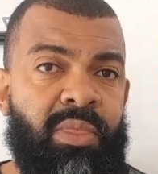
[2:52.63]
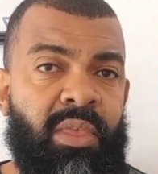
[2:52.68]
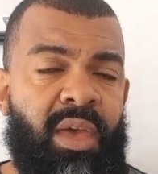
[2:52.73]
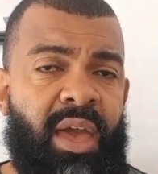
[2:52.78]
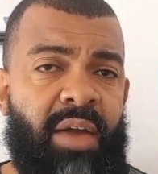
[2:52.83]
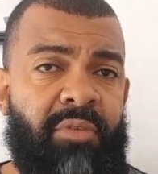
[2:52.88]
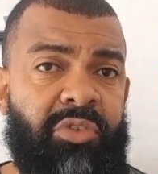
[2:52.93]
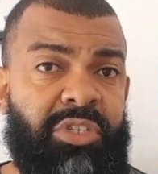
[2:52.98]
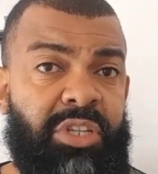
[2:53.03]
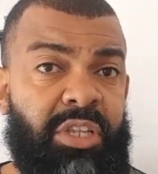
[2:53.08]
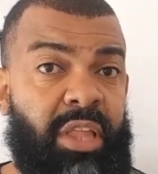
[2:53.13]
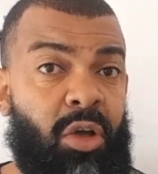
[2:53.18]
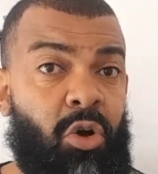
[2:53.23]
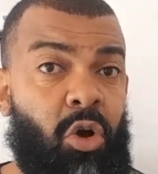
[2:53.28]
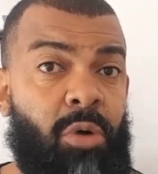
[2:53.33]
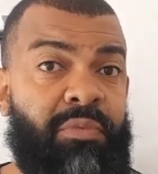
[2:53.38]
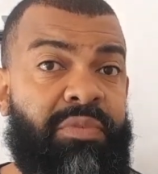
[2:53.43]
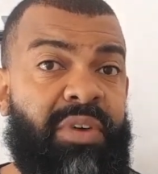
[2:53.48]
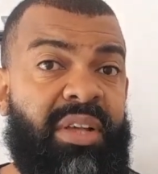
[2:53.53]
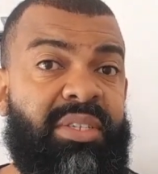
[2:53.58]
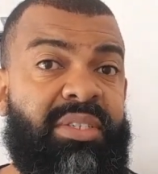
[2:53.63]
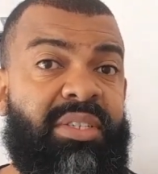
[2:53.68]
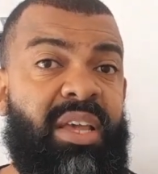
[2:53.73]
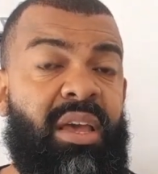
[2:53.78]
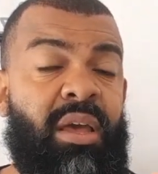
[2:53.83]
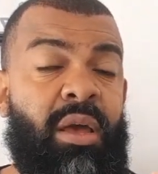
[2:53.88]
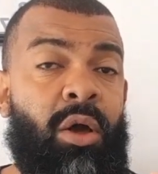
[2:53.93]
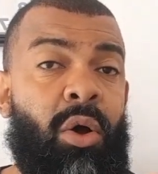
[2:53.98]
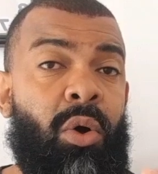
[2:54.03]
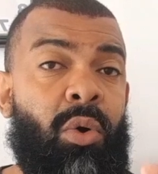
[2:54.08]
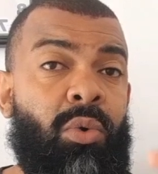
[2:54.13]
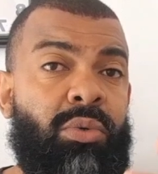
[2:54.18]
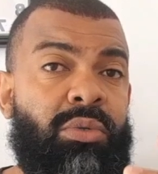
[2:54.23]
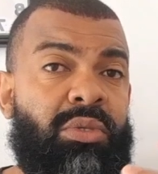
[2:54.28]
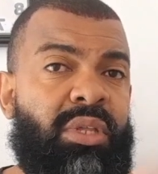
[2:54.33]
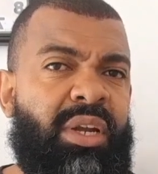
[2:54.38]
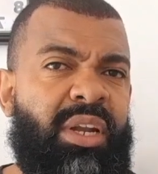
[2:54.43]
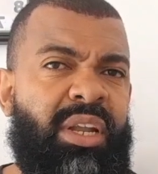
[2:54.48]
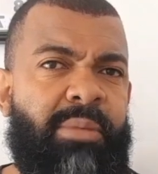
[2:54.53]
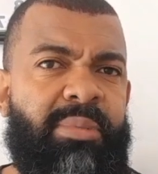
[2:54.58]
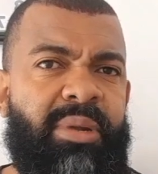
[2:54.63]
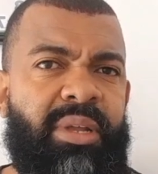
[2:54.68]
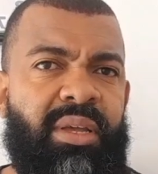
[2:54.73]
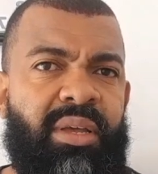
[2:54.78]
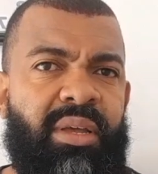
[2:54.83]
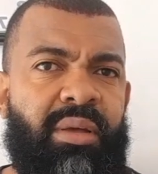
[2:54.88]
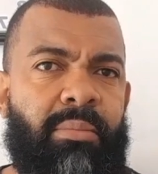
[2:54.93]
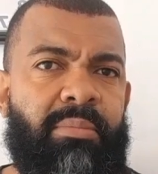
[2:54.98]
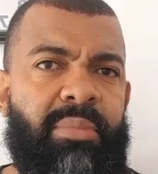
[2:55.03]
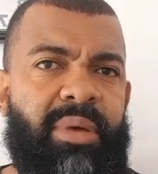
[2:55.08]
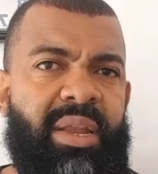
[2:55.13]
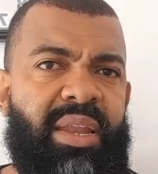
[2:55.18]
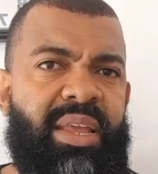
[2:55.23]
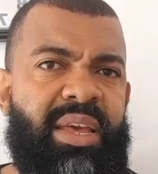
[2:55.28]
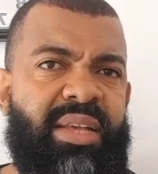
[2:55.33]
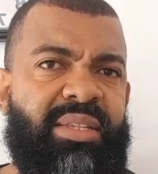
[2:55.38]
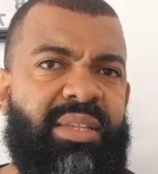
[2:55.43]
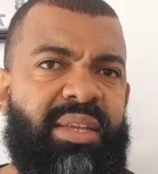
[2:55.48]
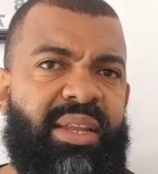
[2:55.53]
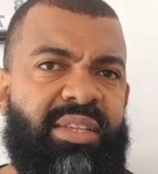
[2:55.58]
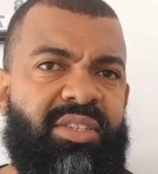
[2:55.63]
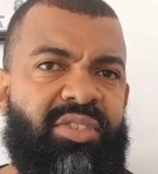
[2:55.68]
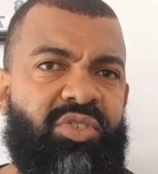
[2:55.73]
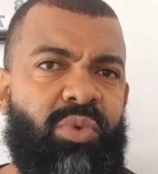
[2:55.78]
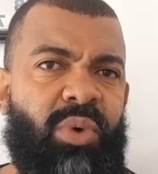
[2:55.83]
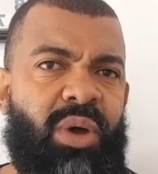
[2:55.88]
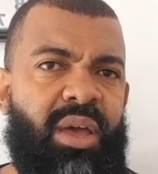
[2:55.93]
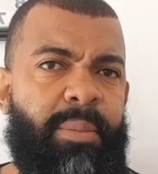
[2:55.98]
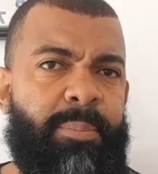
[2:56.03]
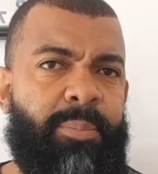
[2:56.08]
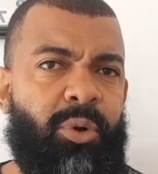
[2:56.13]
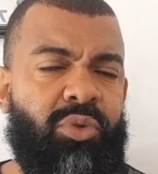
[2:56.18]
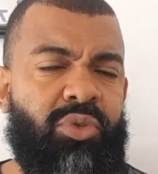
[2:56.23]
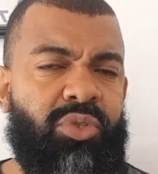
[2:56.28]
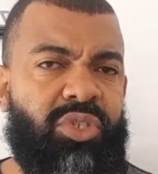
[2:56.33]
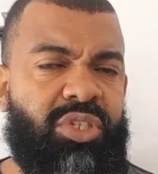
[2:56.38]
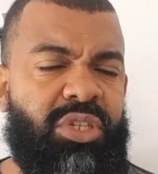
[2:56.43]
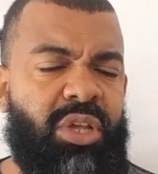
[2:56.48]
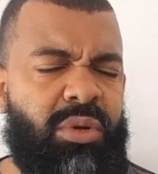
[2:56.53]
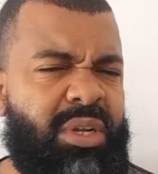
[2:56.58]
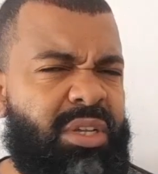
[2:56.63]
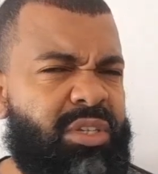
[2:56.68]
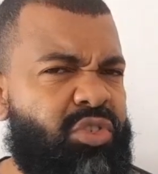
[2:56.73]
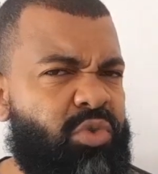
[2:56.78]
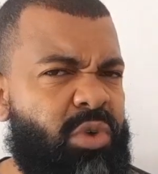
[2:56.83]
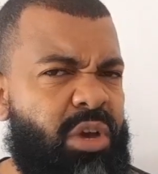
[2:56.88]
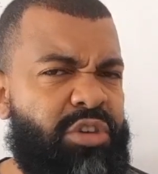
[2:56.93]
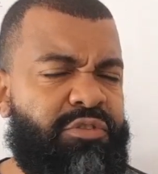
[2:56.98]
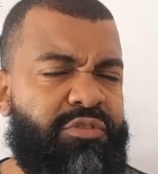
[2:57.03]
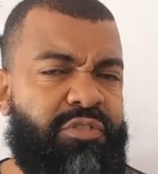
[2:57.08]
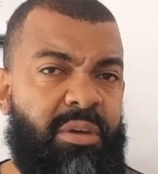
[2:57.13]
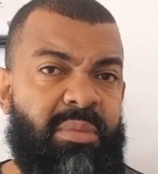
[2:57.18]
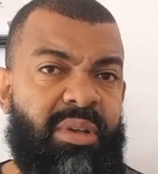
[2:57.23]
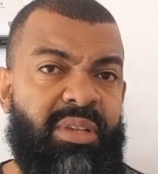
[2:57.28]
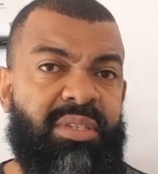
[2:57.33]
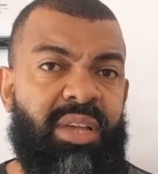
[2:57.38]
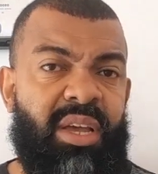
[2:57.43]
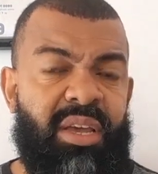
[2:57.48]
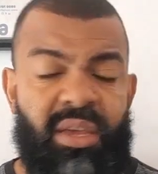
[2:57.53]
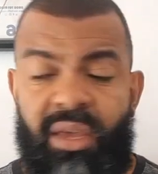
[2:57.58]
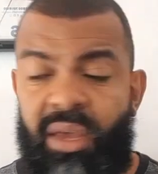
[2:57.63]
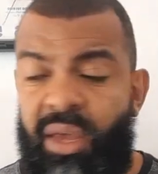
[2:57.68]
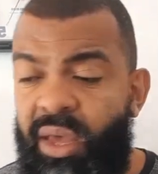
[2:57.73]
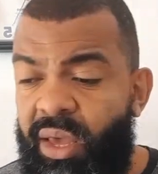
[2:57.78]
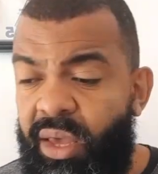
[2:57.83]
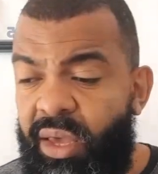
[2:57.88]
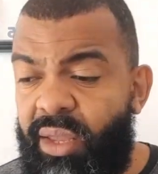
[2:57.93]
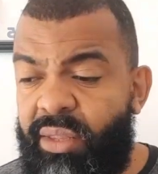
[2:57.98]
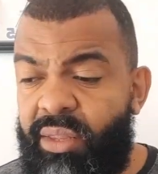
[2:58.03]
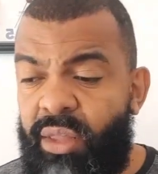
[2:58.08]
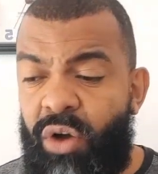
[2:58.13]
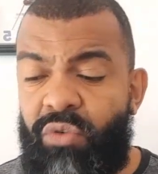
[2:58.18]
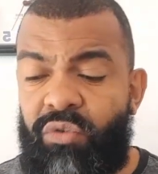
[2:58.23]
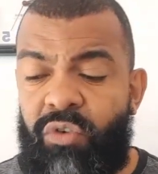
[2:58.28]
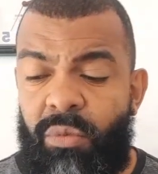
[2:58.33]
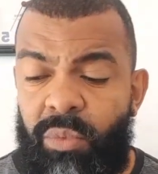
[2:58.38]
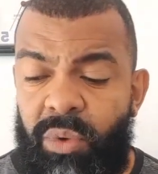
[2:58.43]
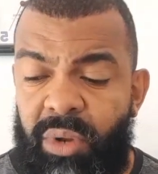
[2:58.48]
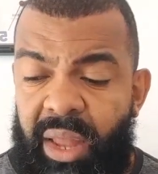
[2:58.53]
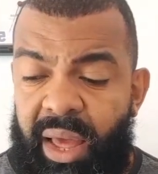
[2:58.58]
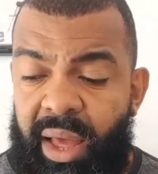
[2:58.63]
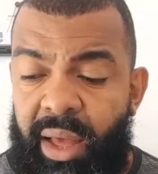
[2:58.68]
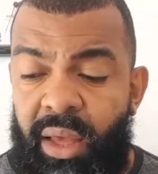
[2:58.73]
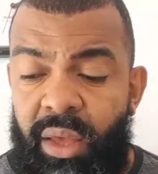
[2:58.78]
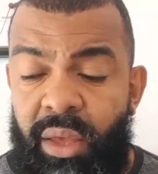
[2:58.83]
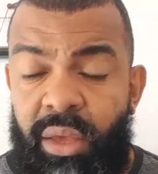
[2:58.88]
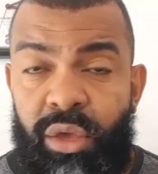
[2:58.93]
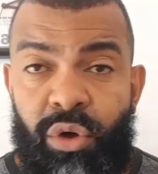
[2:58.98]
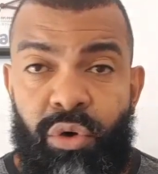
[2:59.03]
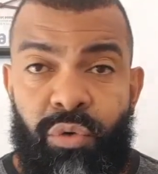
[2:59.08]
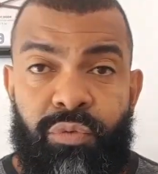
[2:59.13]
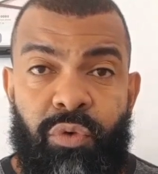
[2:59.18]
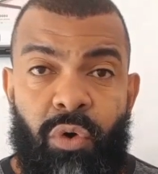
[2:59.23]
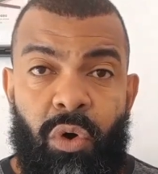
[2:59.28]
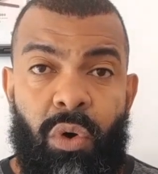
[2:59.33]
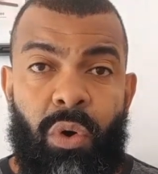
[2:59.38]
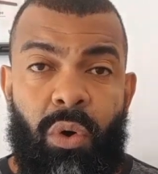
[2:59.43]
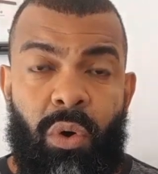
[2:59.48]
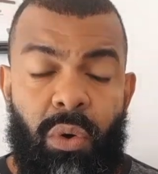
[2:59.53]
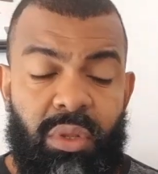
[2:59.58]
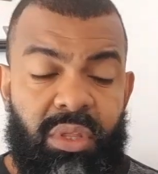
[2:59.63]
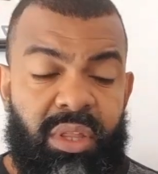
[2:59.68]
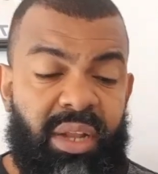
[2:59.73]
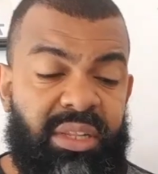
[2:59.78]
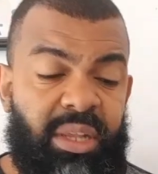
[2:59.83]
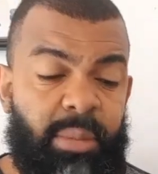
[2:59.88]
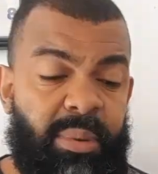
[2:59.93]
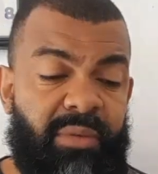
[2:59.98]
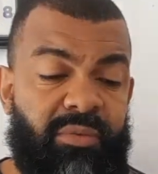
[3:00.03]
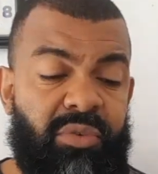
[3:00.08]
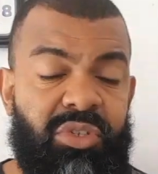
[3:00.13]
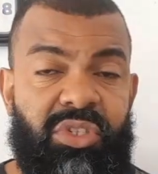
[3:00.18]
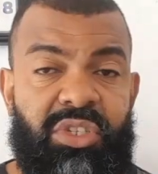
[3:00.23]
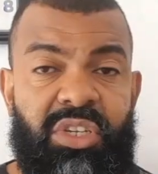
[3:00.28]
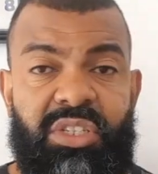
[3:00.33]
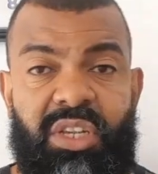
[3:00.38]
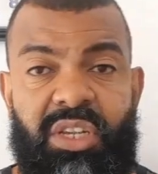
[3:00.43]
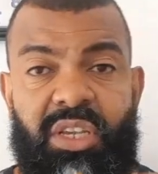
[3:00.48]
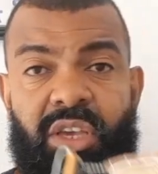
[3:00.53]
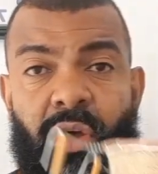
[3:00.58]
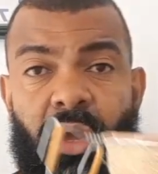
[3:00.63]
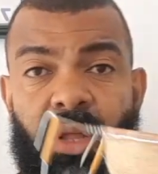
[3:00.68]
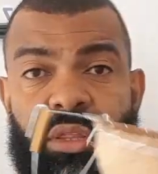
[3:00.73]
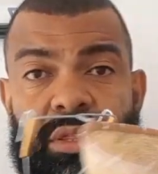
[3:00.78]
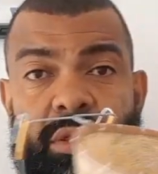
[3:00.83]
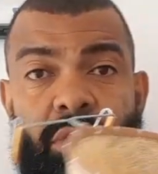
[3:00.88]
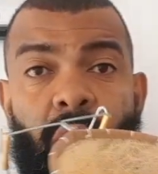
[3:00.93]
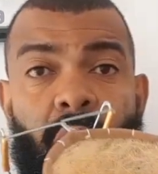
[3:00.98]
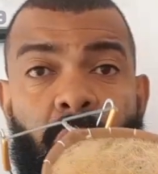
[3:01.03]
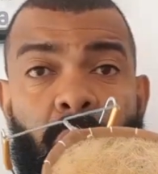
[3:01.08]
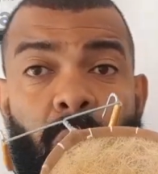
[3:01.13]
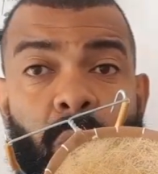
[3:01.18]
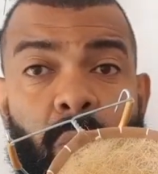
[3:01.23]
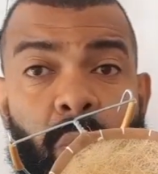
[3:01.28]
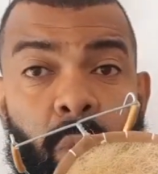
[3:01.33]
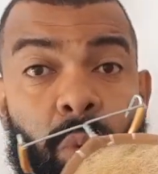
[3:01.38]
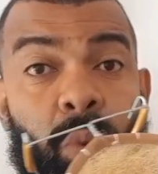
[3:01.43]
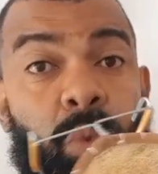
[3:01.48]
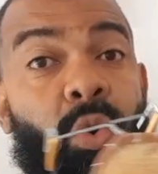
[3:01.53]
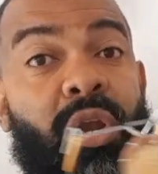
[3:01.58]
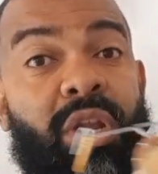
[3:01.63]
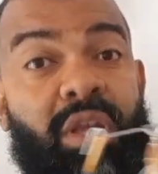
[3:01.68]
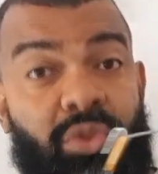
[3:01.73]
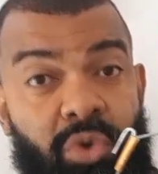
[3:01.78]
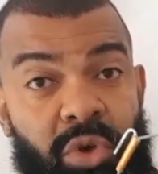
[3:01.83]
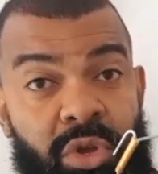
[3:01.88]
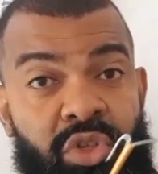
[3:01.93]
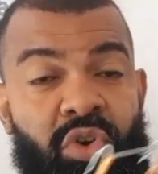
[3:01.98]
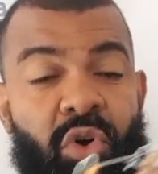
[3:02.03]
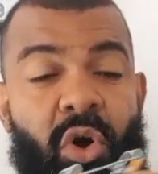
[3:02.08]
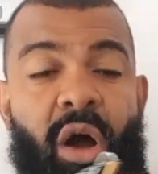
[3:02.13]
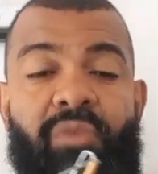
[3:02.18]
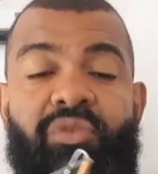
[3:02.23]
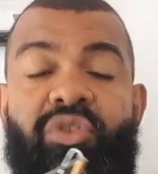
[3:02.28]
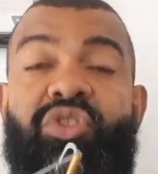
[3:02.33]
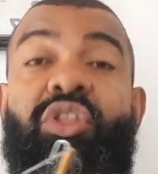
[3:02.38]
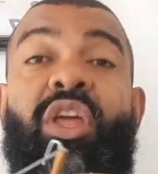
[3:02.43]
É, você tem como fazer um drible, beleza? Na sua reprodução, nas suas fêmeas aí. Então, vamos lá. Eu vou trazer para vocês aqui, ó, igual um coletor de ovos.